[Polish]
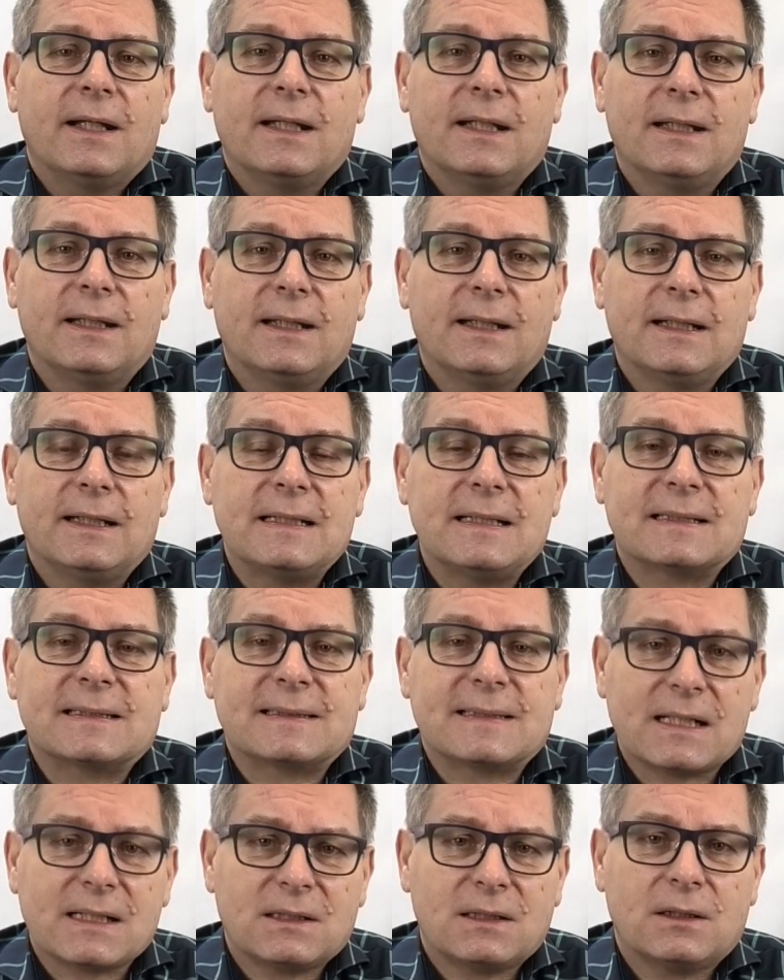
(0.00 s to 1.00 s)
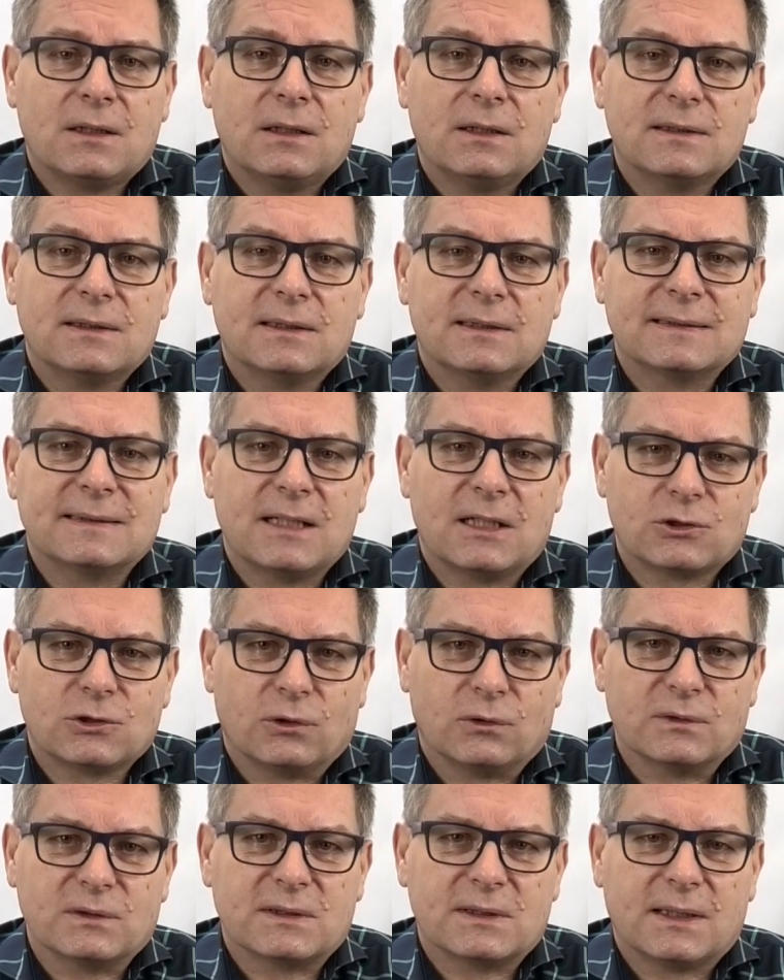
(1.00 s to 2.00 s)
y, jest tak
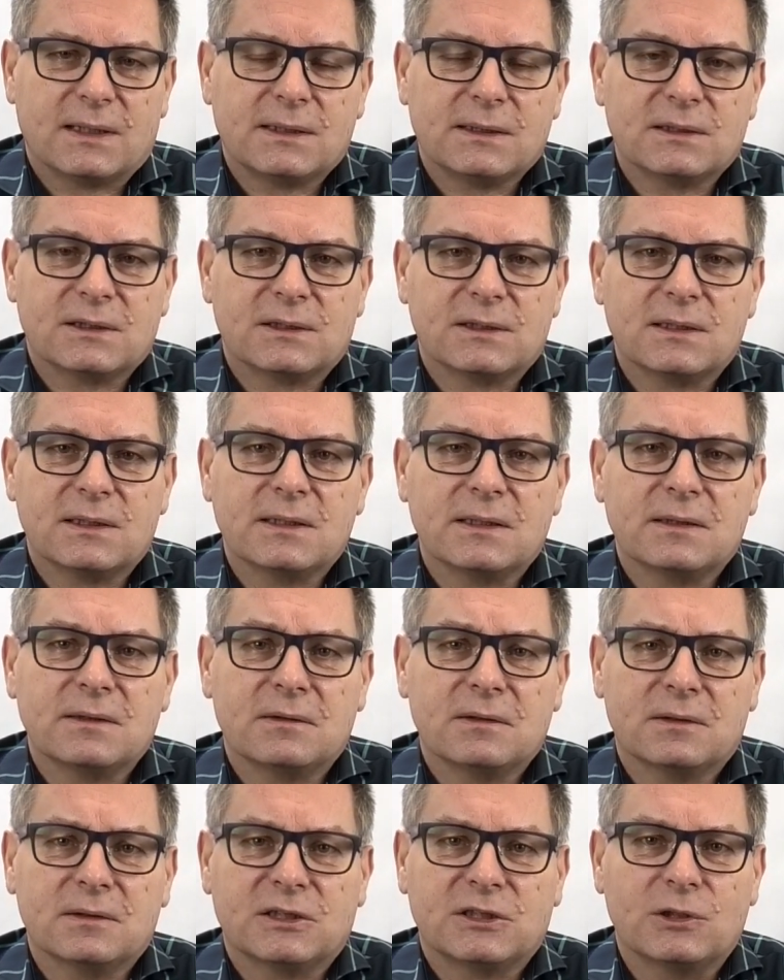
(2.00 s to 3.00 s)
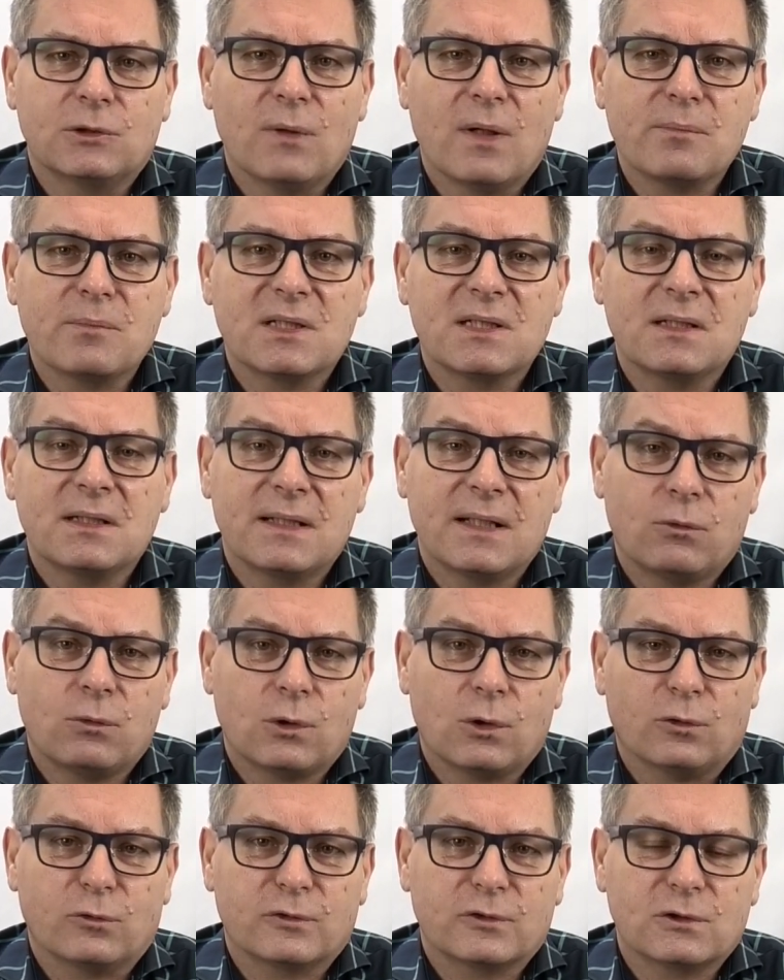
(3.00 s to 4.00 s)
znacząca, że siłami
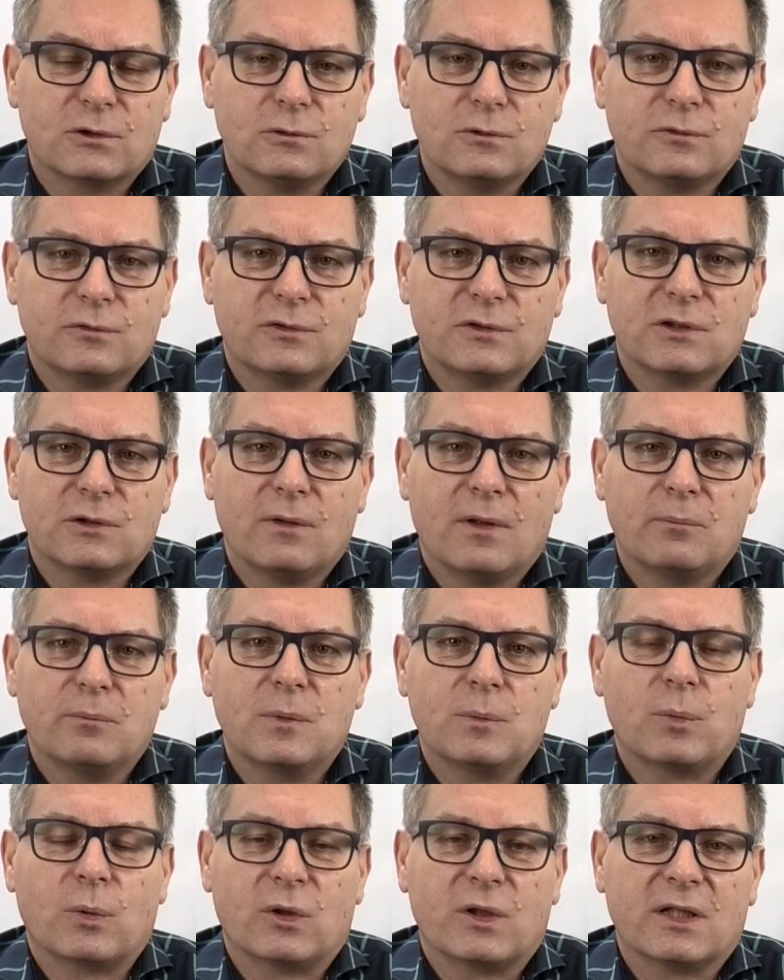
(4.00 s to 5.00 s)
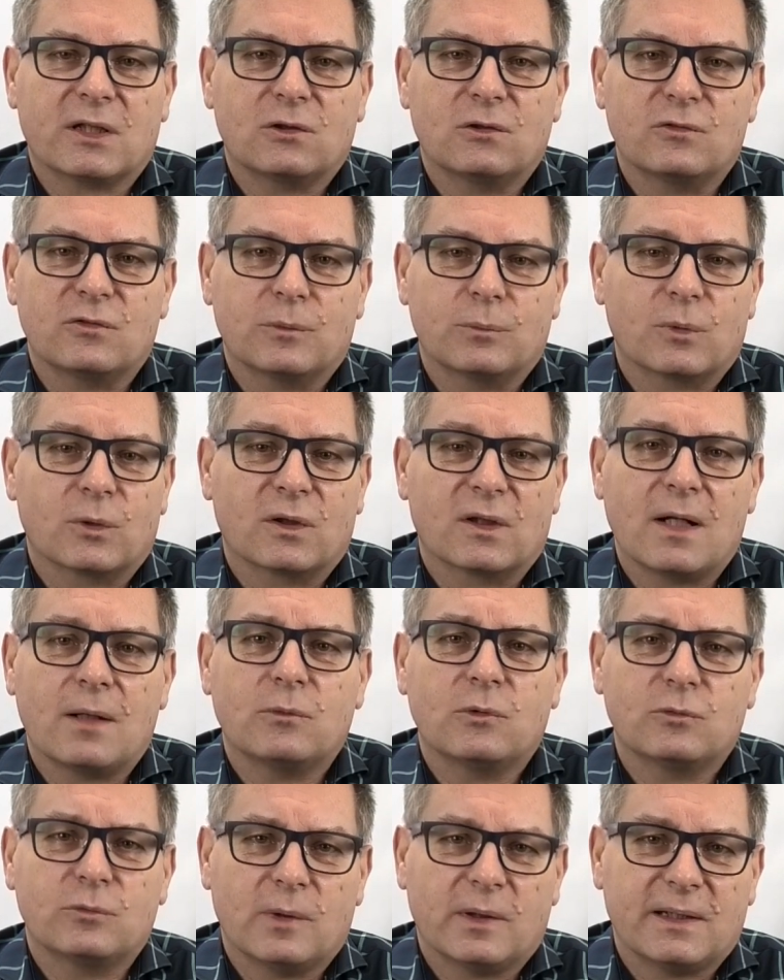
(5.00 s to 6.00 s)
naukowców, siłami projektów i
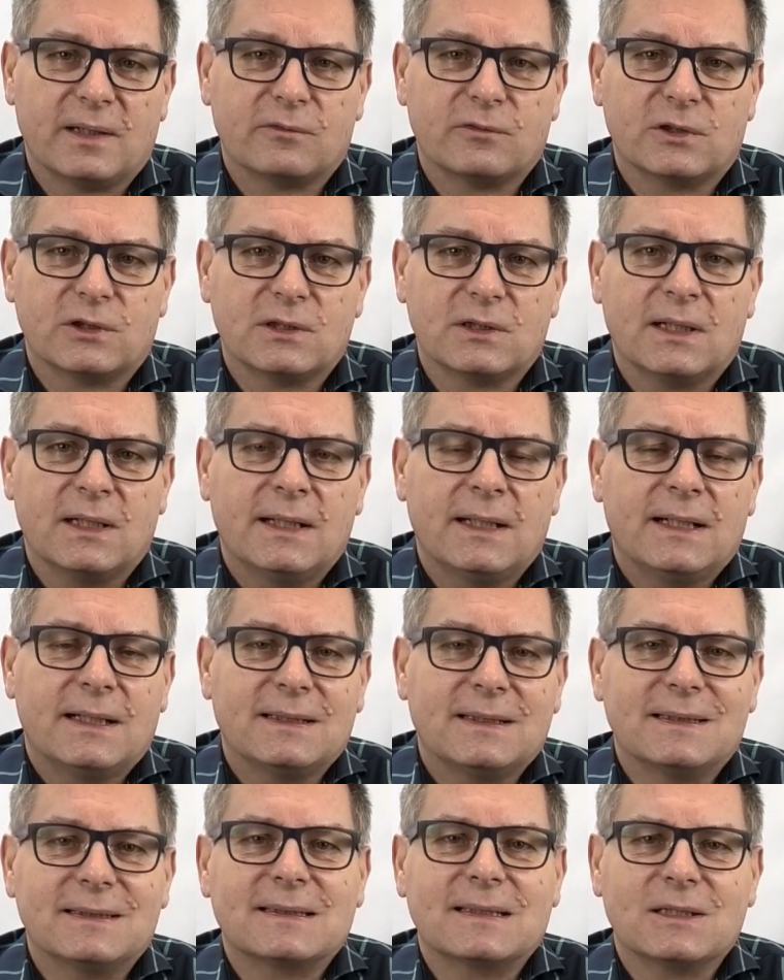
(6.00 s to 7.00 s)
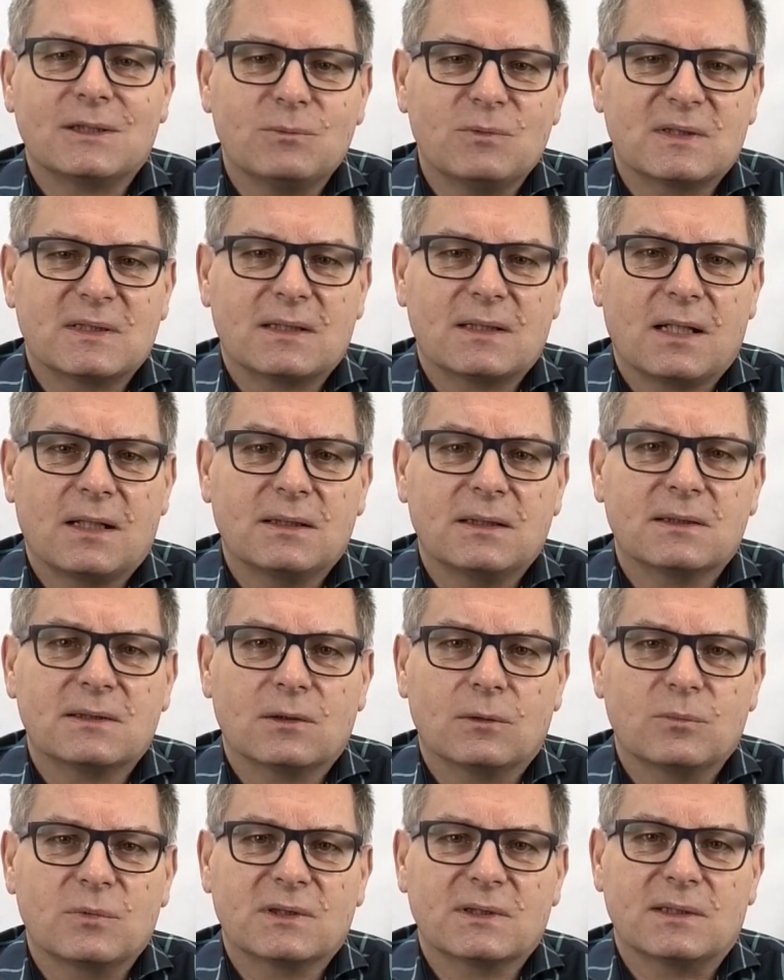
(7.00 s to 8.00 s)
programów badawczych nie jesteśmy w stanie
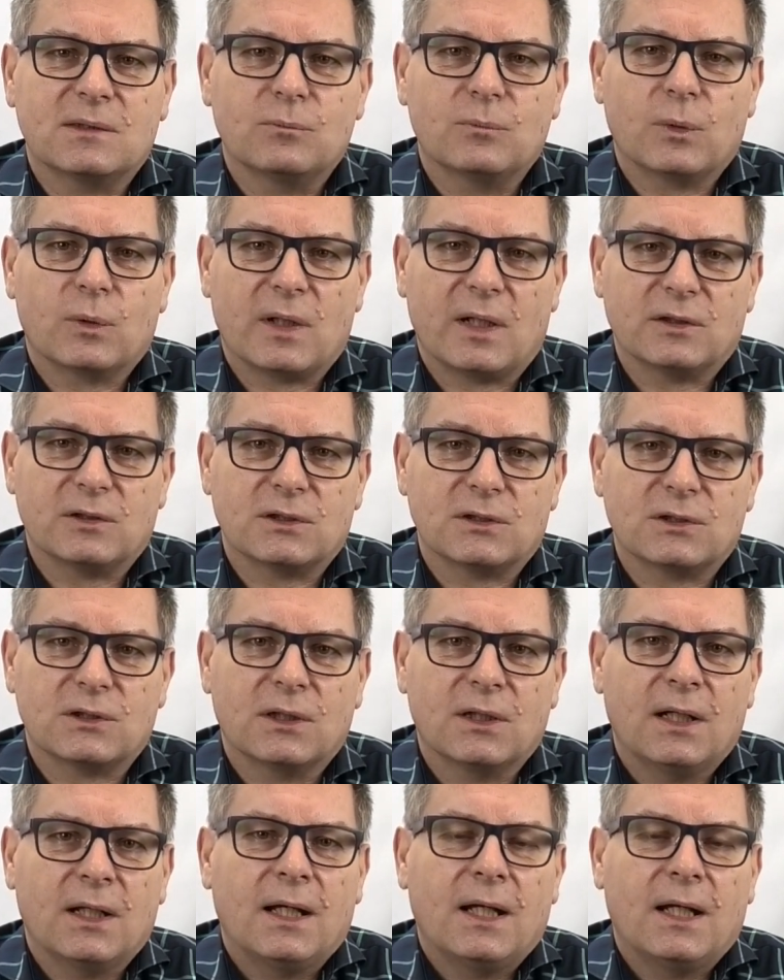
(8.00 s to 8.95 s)
sobie z tym poradzić.